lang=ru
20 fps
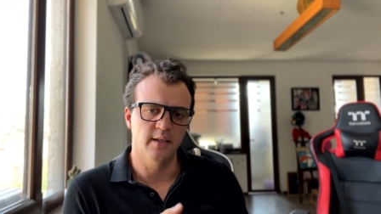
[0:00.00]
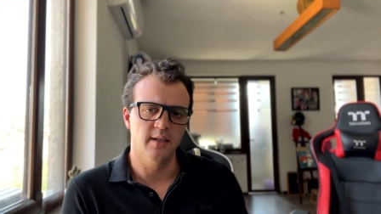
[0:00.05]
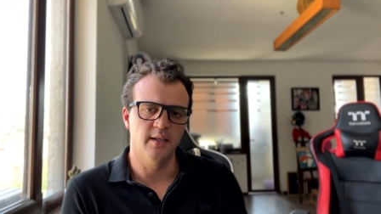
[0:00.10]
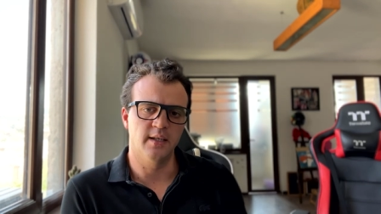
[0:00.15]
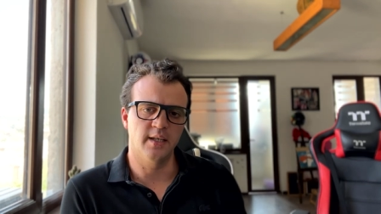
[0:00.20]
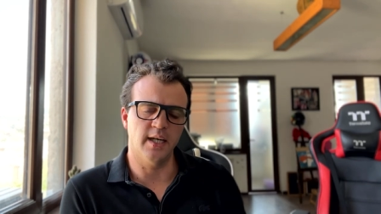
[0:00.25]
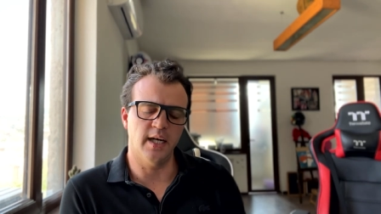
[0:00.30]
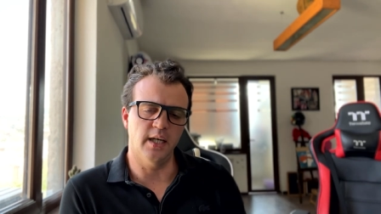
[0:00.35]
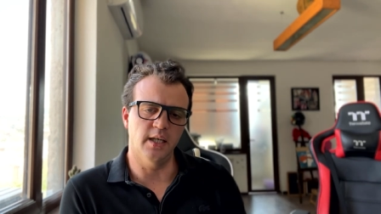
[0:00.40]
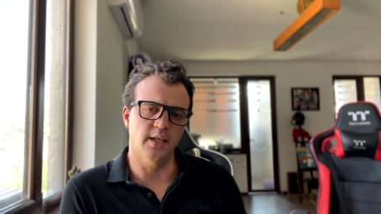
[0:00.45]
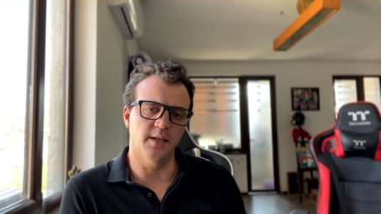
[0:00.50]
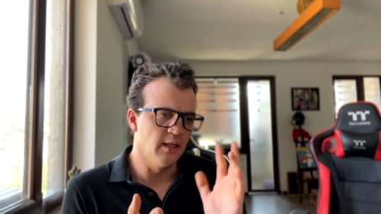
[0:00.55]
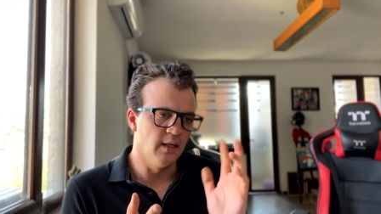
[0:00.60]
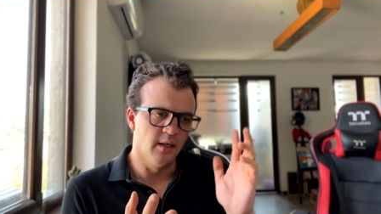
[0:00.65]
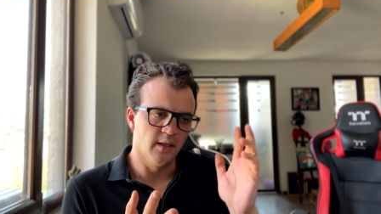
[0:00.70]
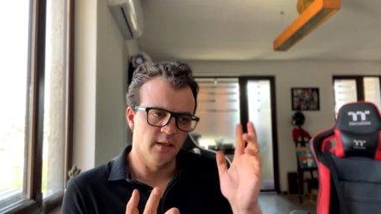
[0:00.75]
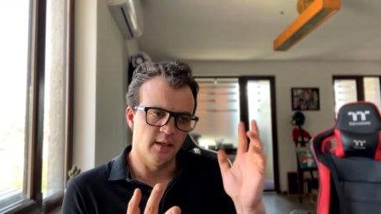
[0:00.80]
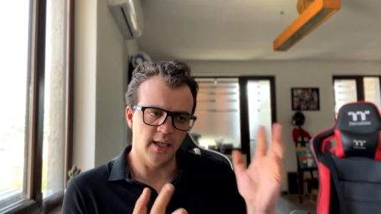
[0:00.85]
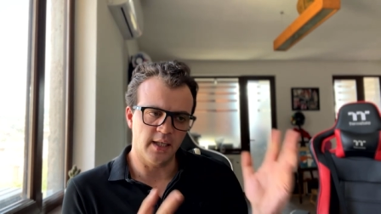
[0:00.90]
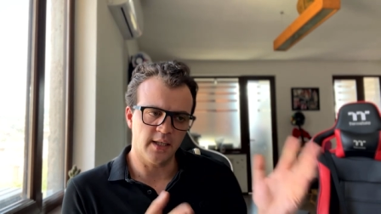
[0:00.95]
Далее.
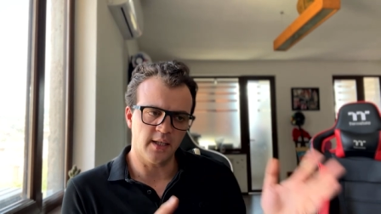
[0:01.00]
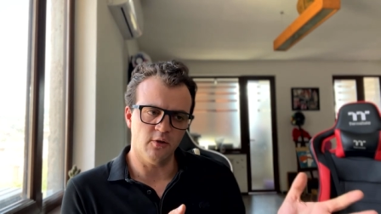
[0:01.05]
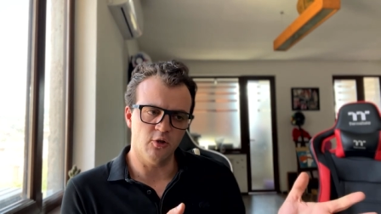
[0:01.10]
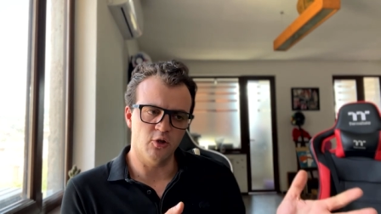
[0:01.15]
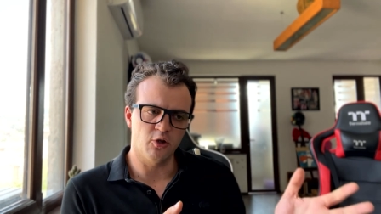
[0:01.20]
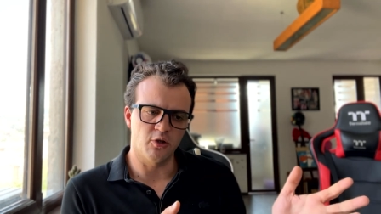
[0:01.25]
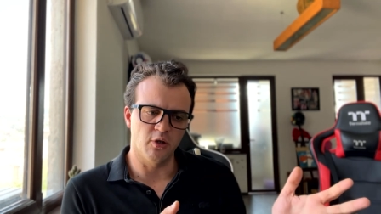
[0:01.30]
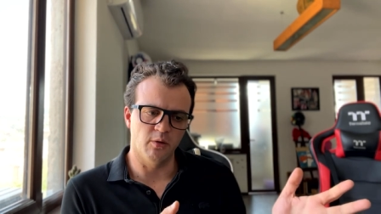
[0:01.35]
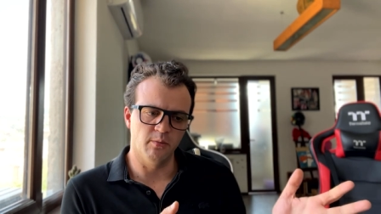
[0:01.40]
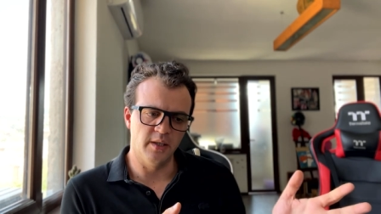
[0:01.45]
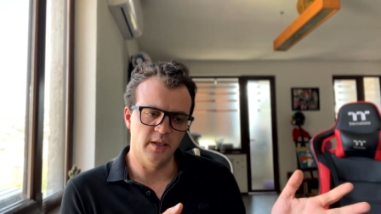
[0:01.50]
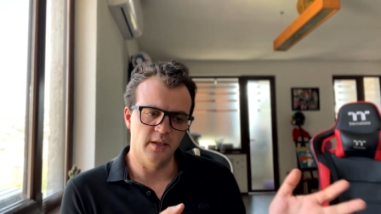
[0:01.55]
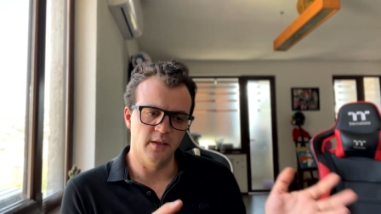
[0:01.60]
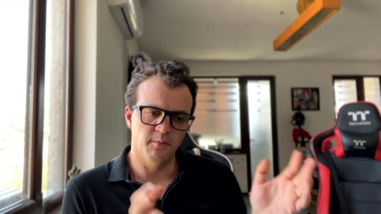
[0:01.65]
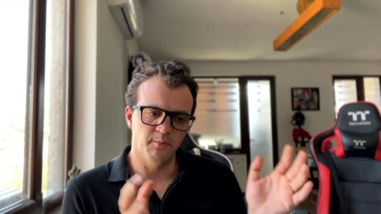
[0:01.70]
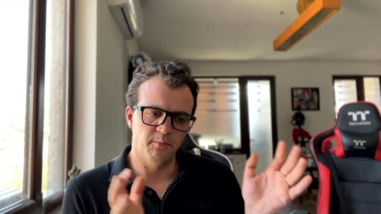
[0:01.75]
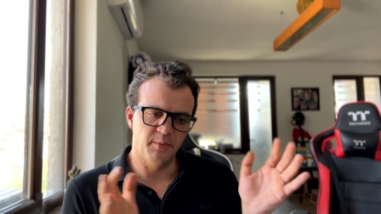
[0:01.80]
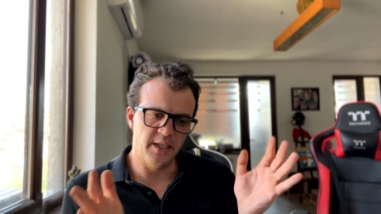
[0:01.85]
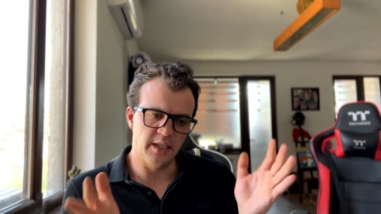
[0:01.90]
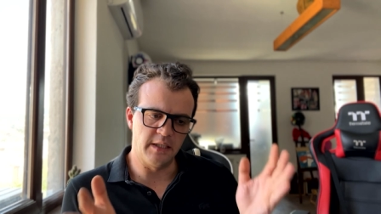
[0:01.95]
Для того,
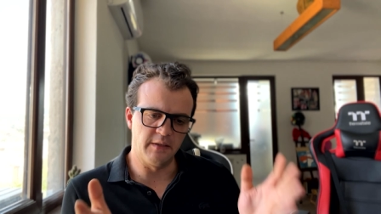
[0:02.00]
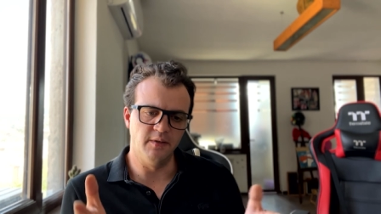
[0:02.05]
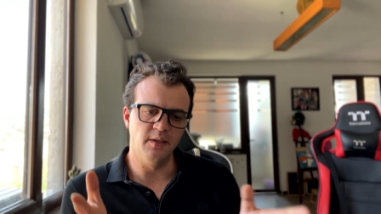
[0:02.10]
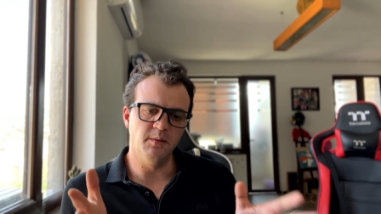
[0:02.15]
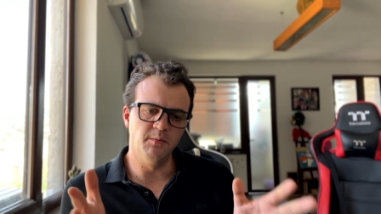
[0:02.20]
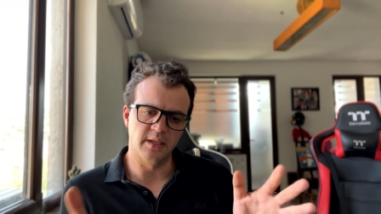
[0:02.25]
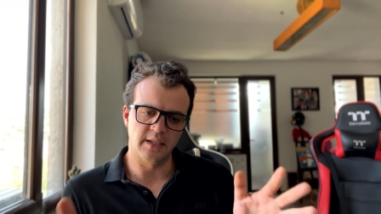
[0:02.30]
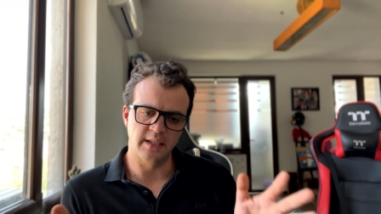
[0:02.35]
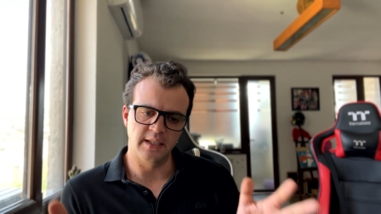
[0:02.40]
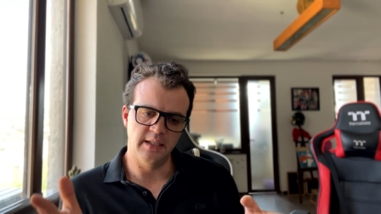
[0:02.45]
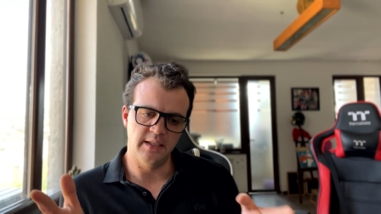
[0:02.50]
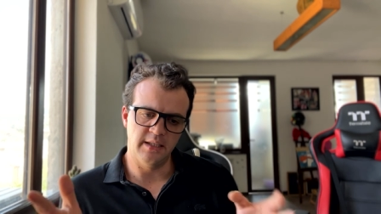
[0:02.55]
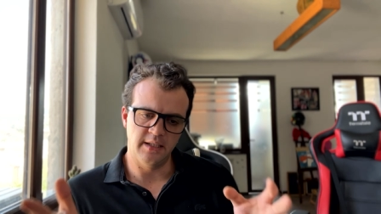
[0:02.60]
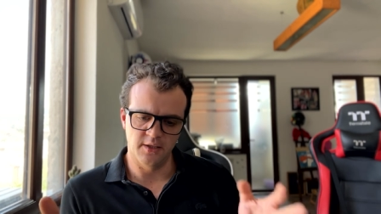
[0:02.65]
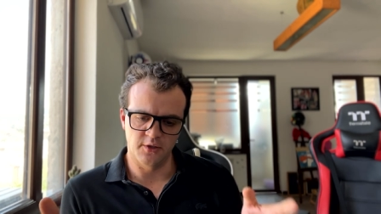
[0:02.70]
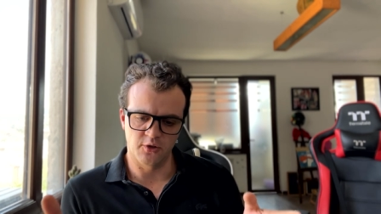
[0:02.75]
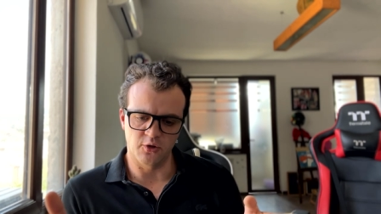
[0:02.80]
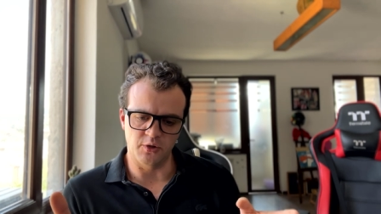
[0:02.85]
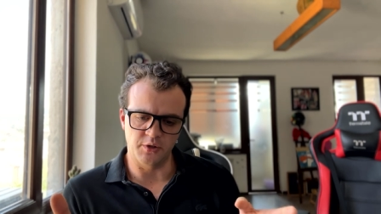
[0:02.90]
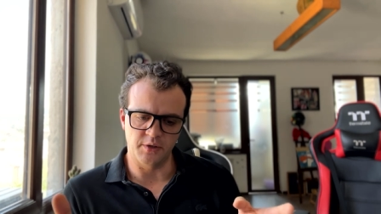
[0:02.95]
чтобы предвыборный
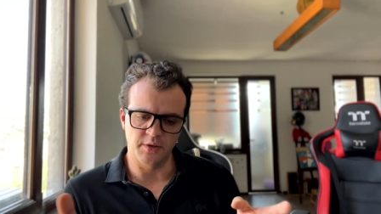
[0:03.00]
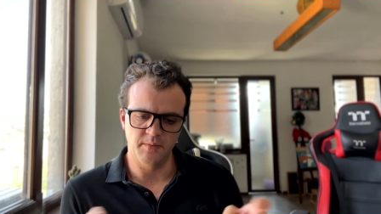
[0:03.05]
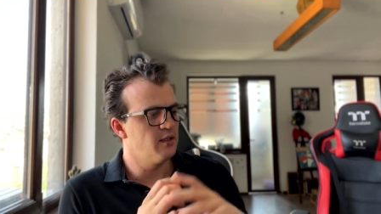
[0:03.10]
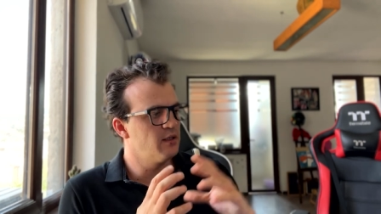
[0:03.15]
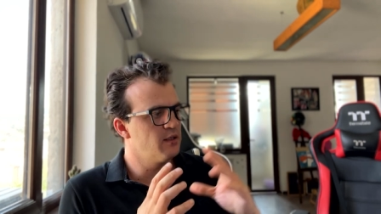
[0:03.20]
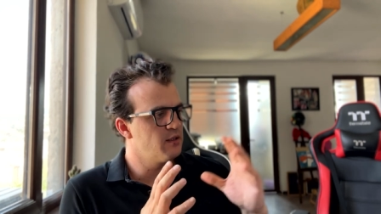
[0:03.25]
сезон